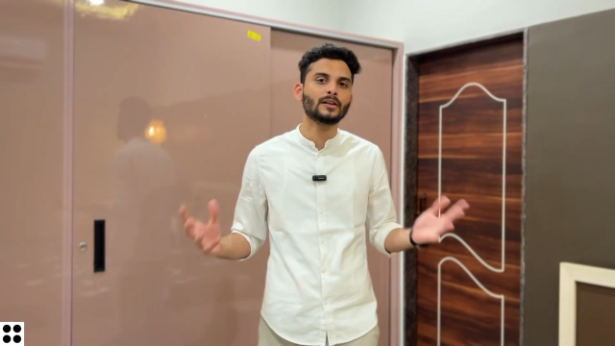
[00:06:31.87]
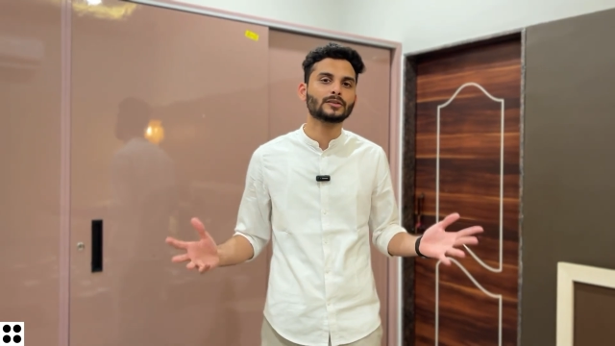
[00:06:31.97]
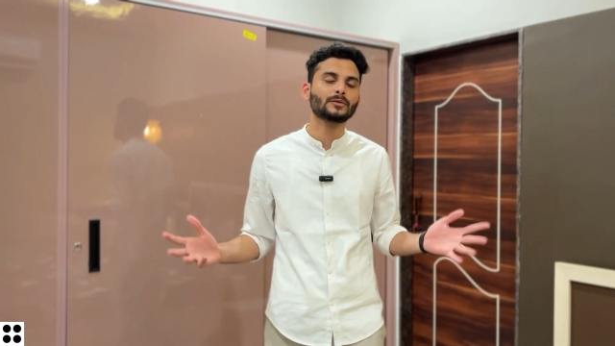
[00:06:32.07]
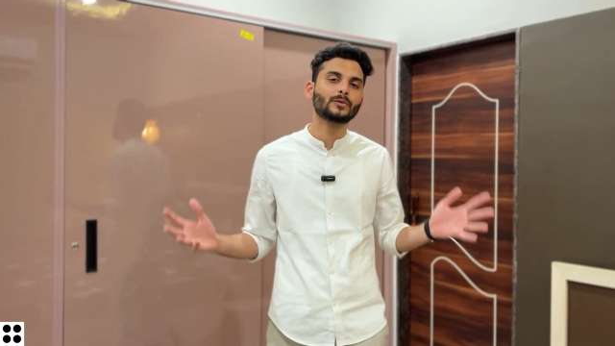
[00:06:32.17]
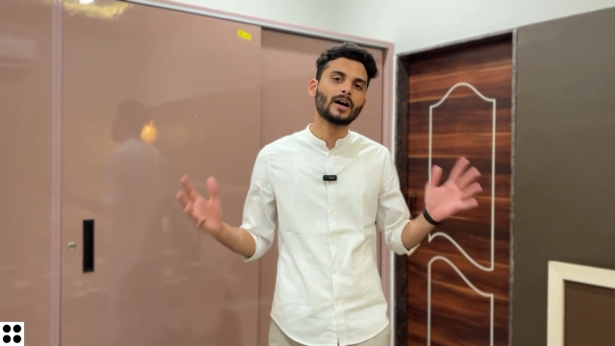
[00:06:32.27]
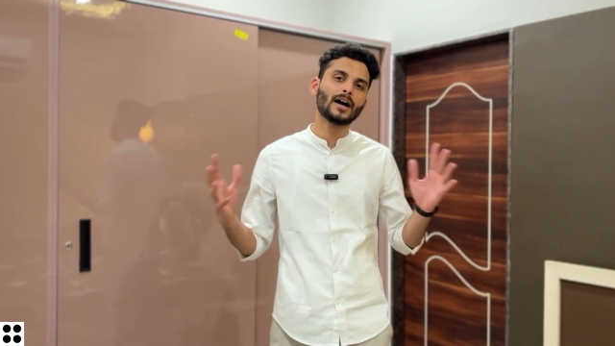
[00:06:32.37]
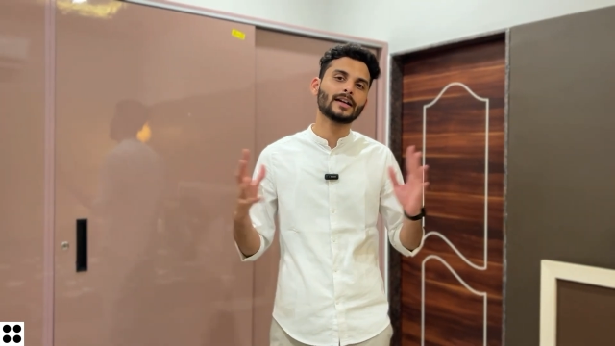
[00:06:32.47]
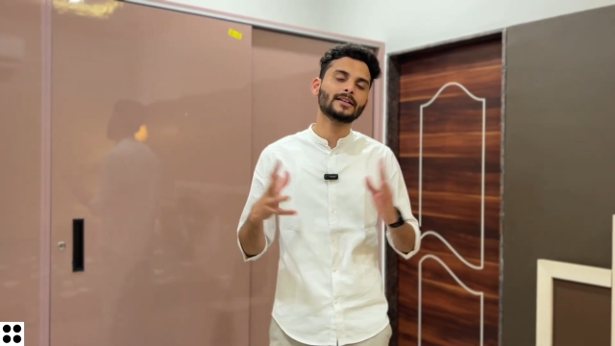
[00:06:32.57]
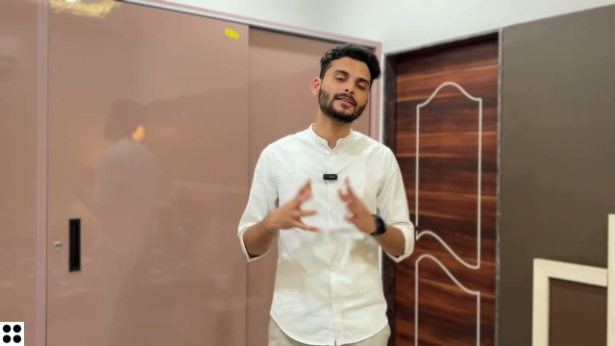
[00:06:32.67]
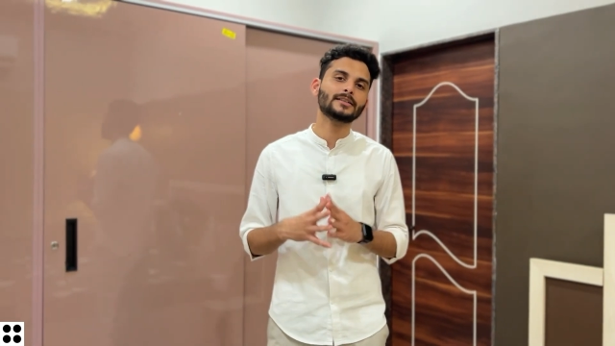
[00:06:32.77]
सो वो
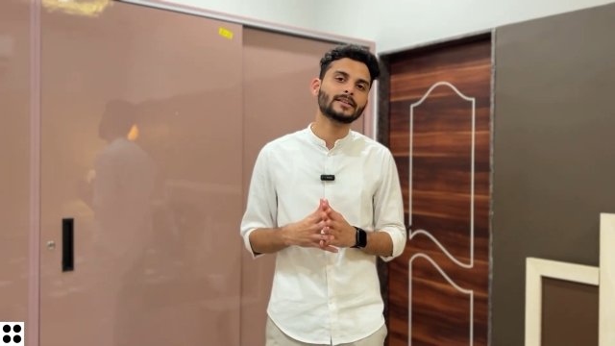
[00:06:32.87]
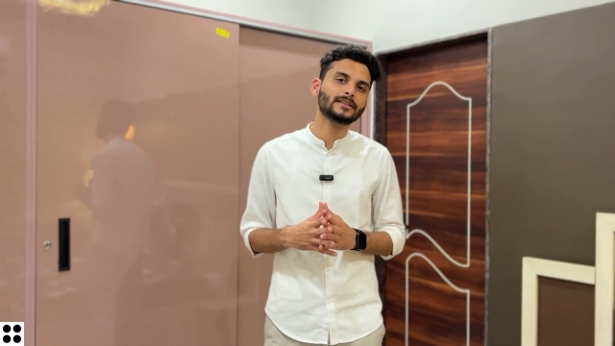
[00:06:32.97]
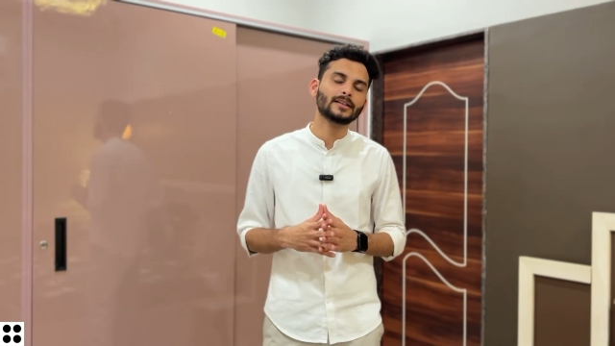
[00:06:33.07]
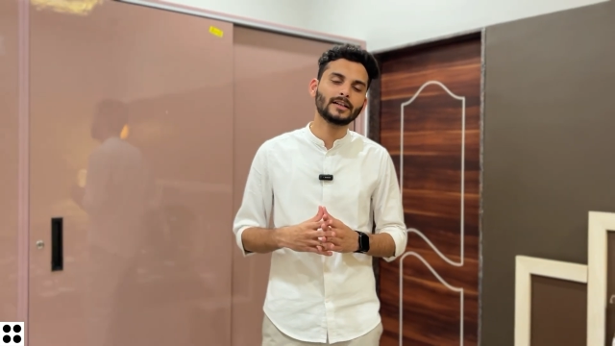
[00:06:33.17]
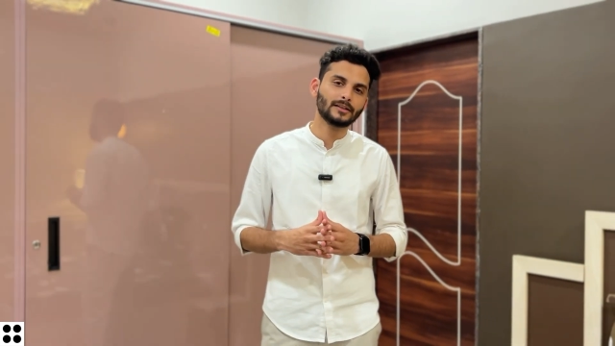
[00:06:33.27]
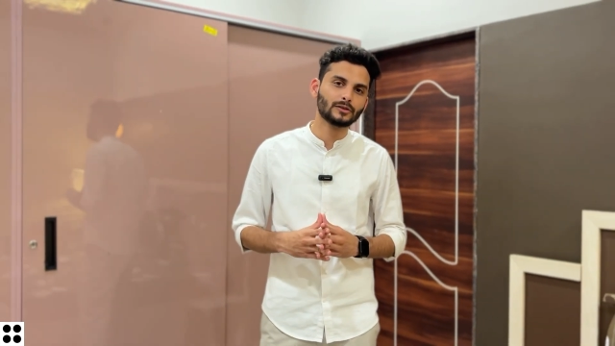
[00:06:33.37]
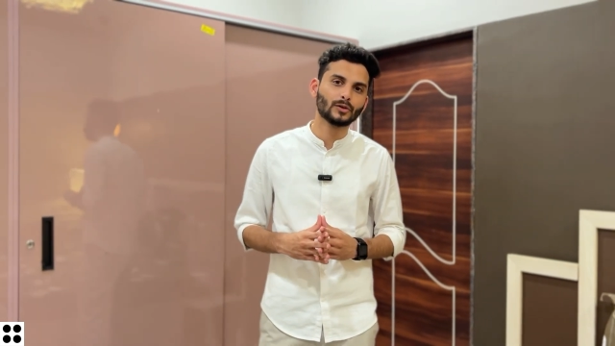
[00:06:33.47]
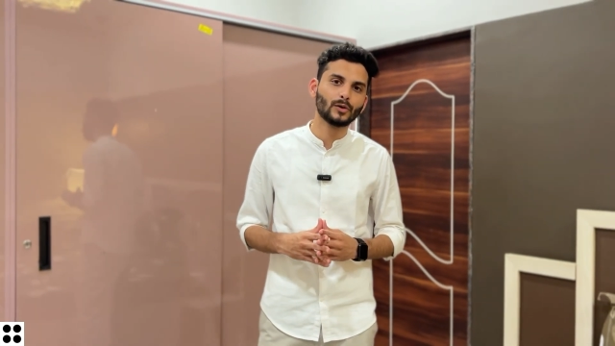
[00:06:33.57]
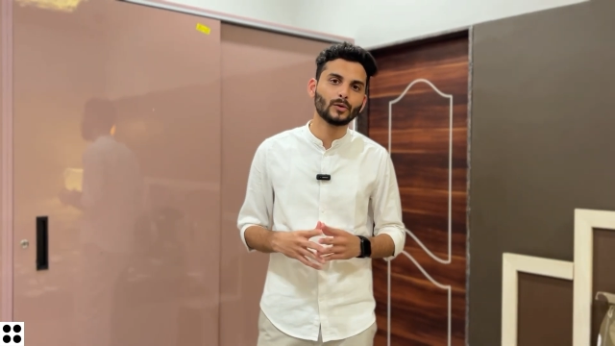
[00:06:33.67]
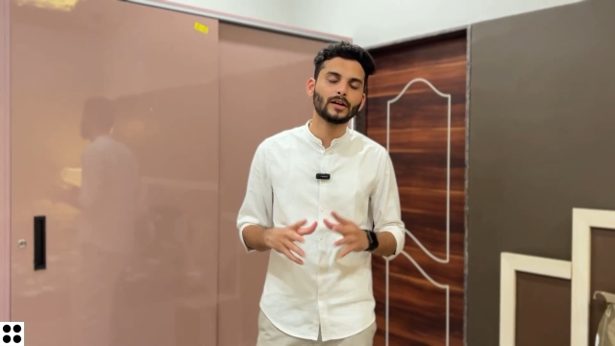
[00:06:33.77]
आके सीधा सीधा
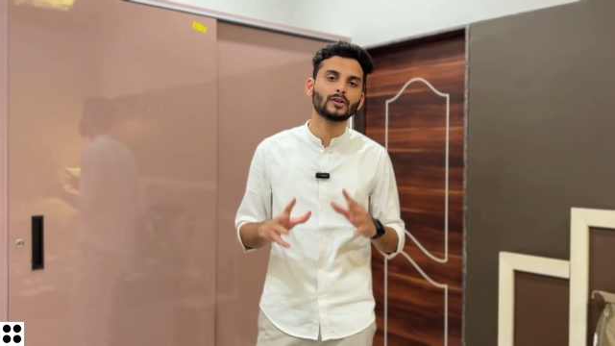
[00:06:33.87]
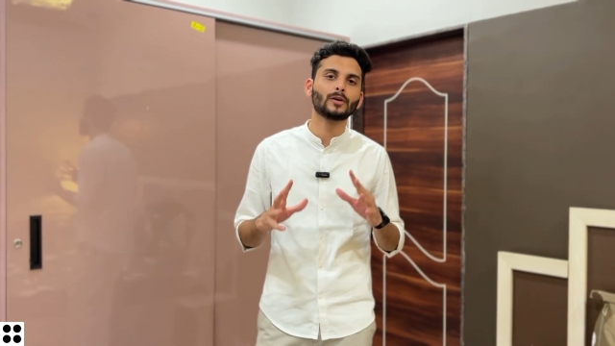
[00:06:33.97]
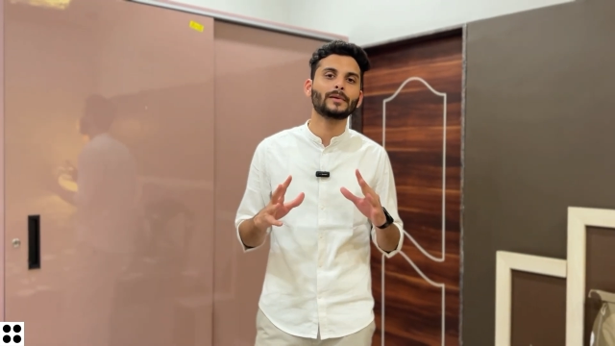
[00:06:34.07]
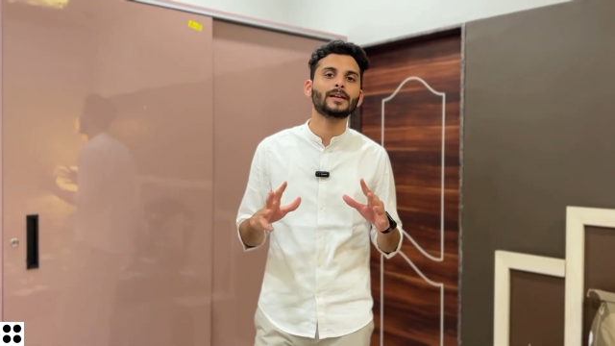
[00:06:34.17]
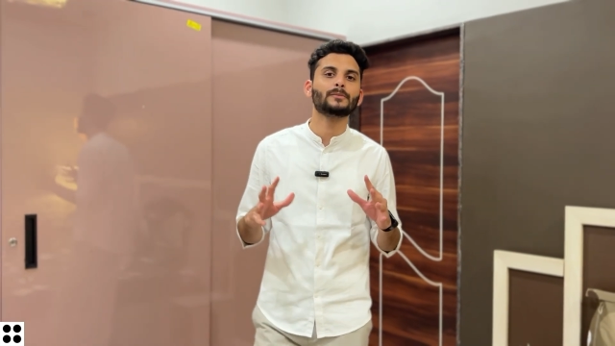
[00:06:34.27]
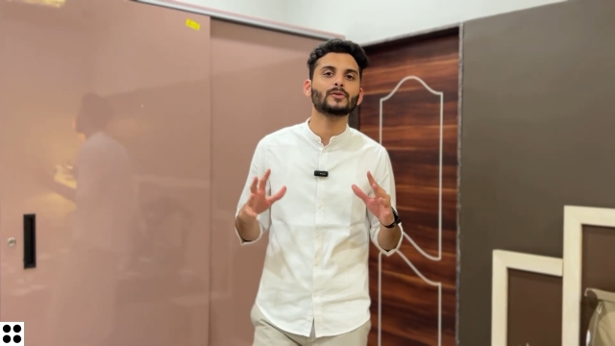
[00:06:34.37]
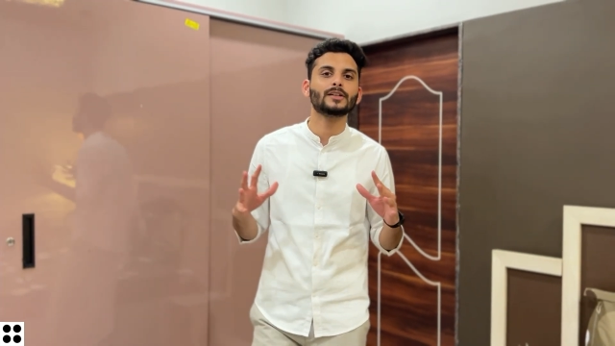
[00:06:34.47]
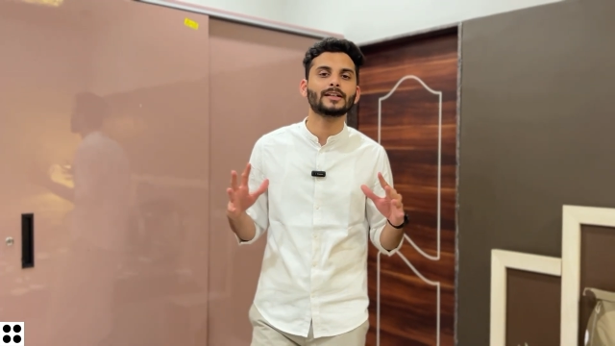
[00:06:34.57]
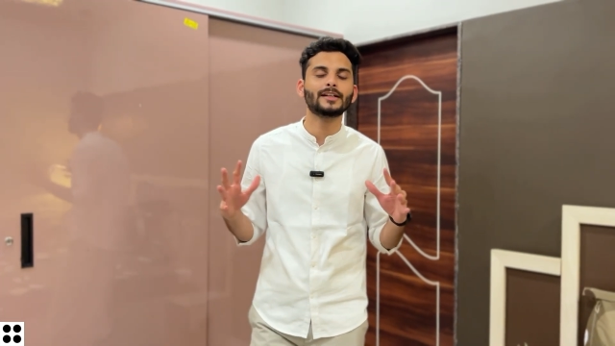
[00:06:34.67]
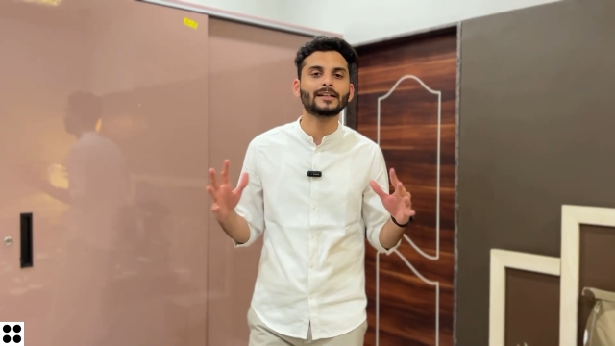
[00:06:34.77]
इंस्टॉल हो गए तो हमारी
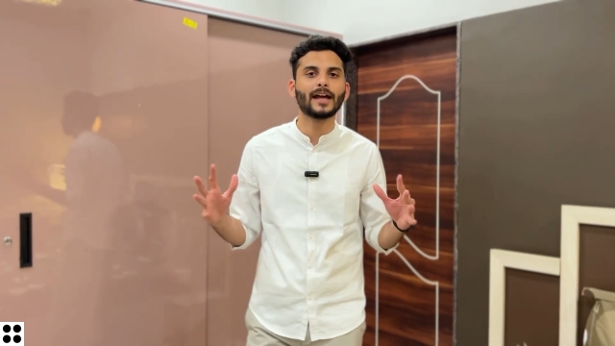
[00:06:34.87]
प्रोजेक्ट की